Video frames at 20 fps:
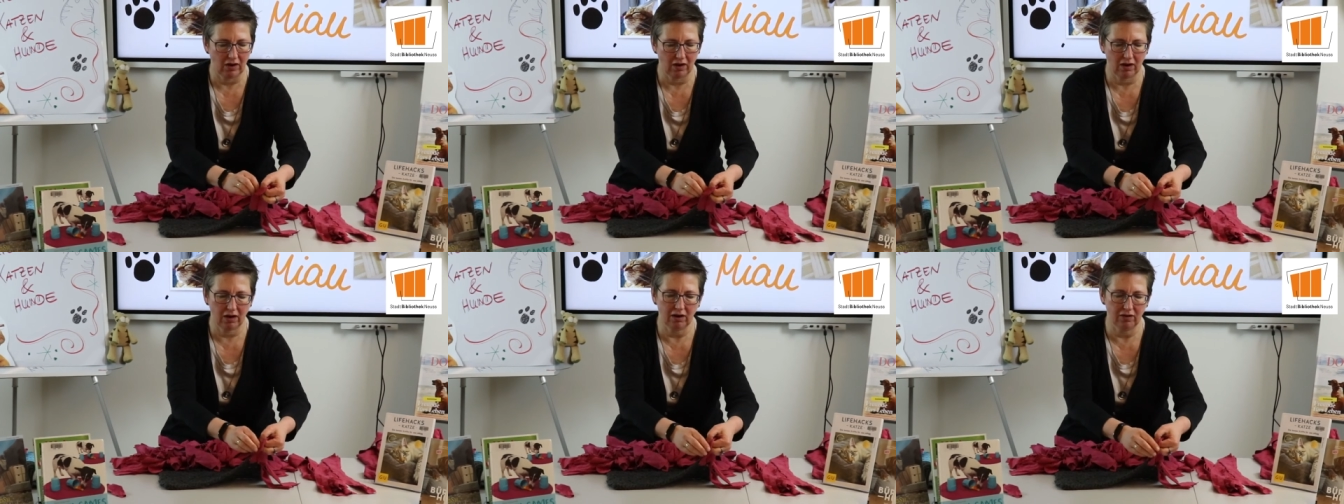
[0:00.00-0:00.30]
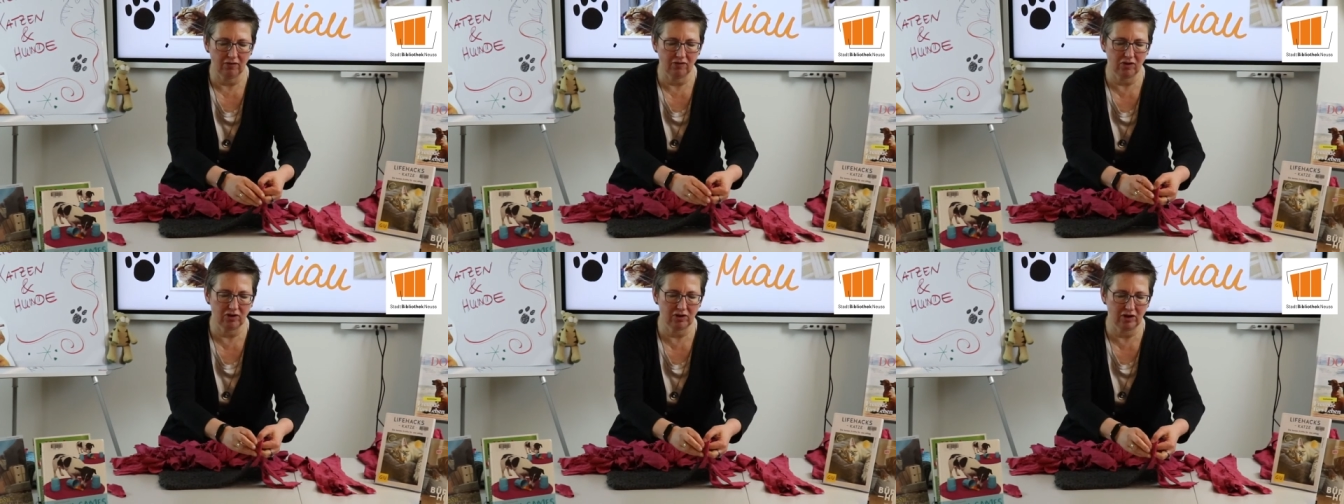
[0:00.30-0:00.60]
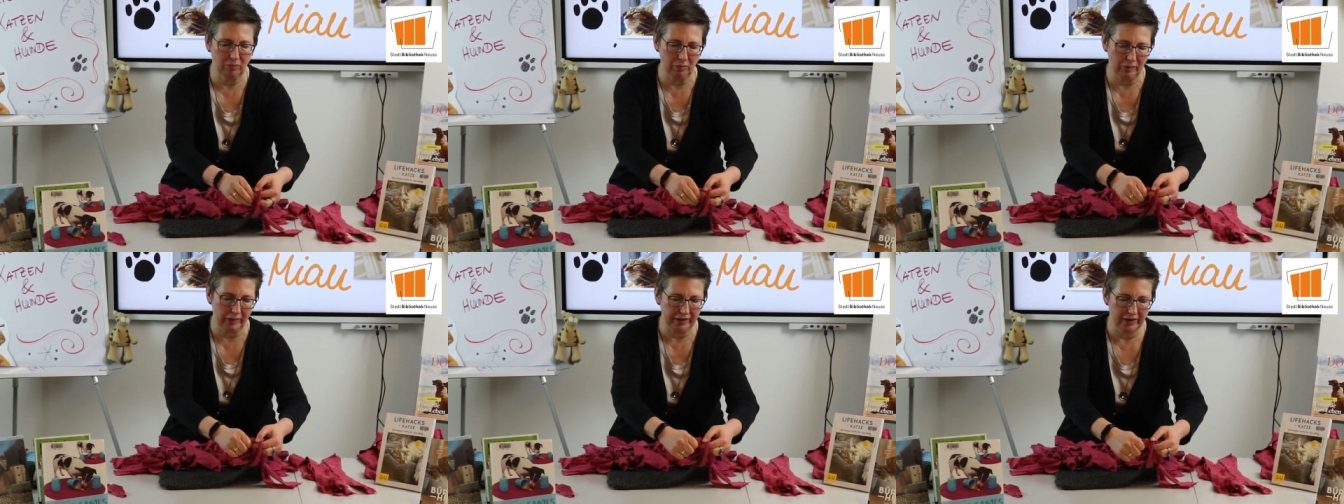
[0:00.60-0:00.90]
kann sich
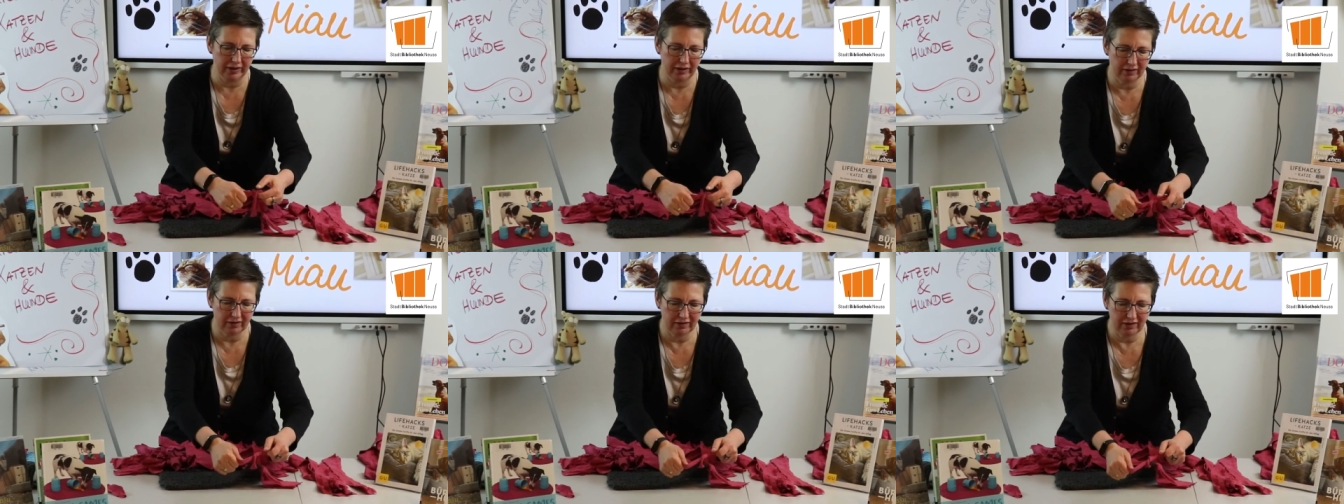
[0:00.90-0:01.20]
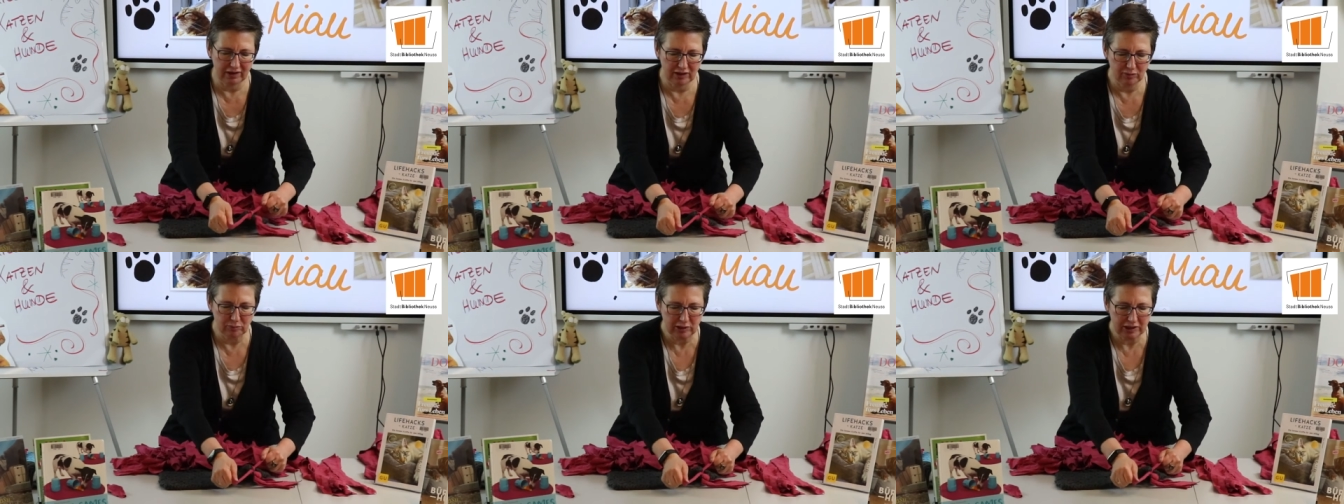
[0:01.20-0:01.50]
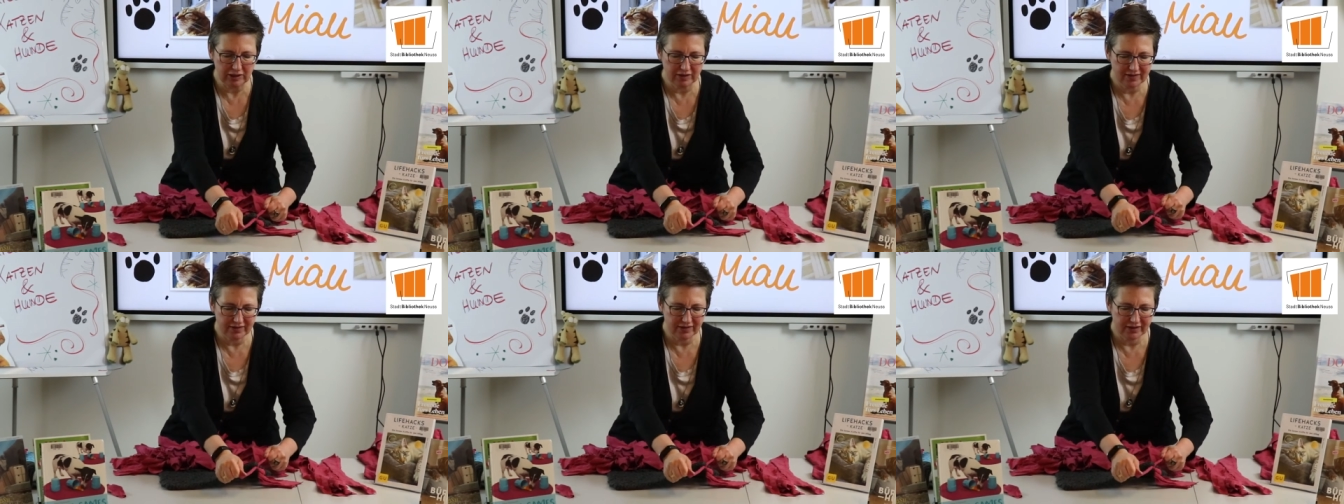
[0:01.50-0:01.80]
dabei die
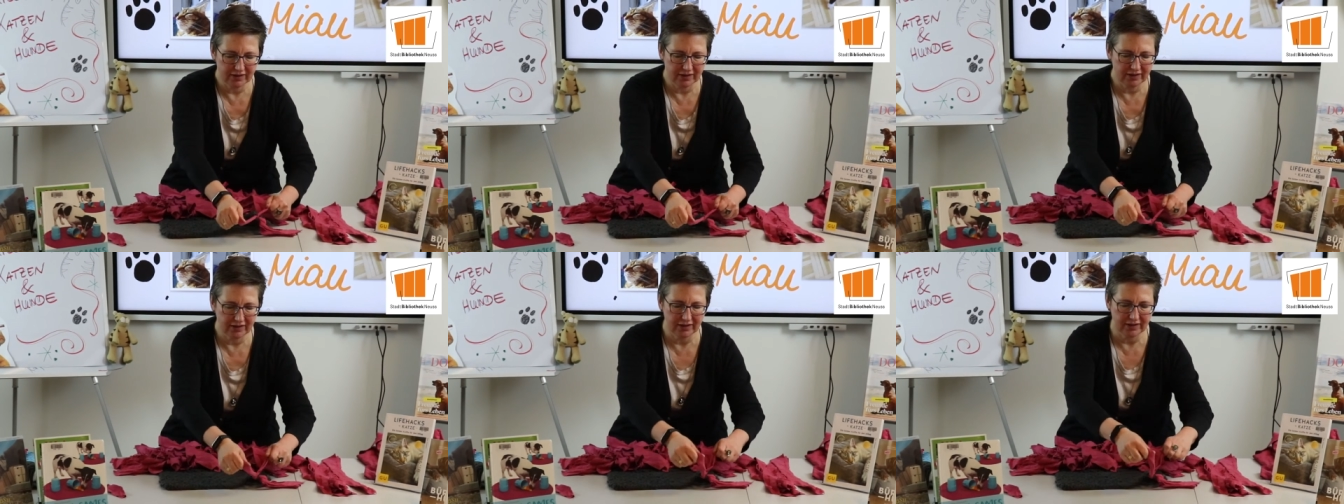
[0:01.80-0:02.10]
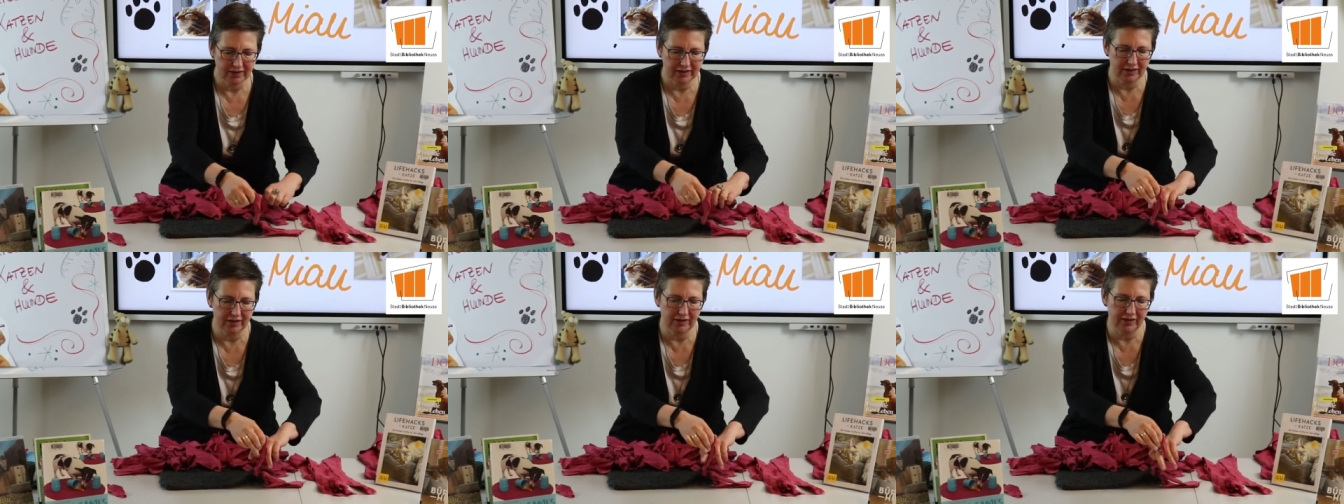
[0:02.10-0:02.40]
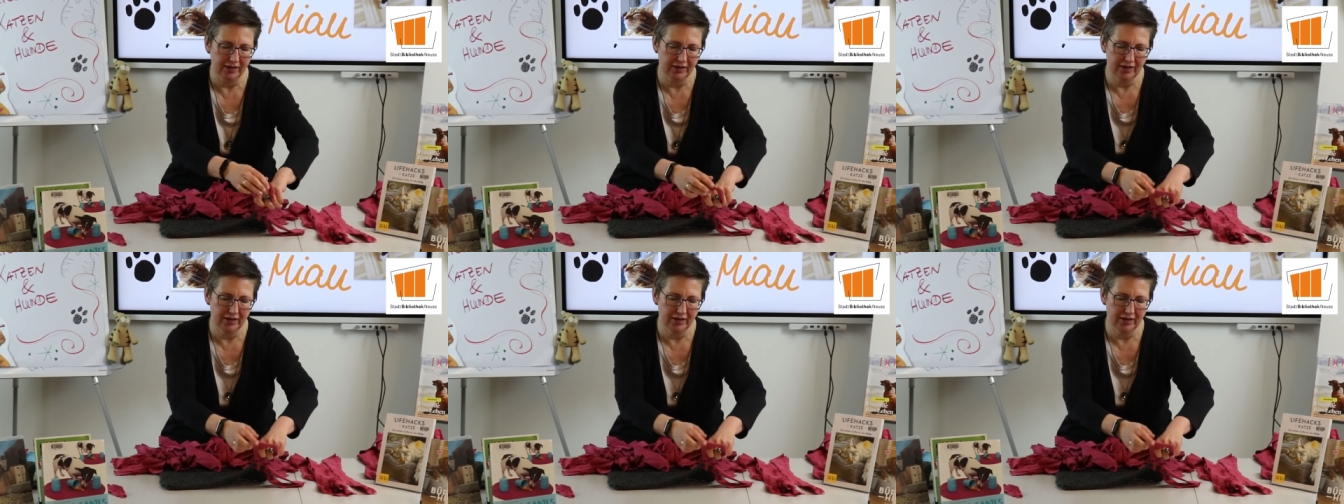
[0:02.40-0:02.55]
Lieblingsserie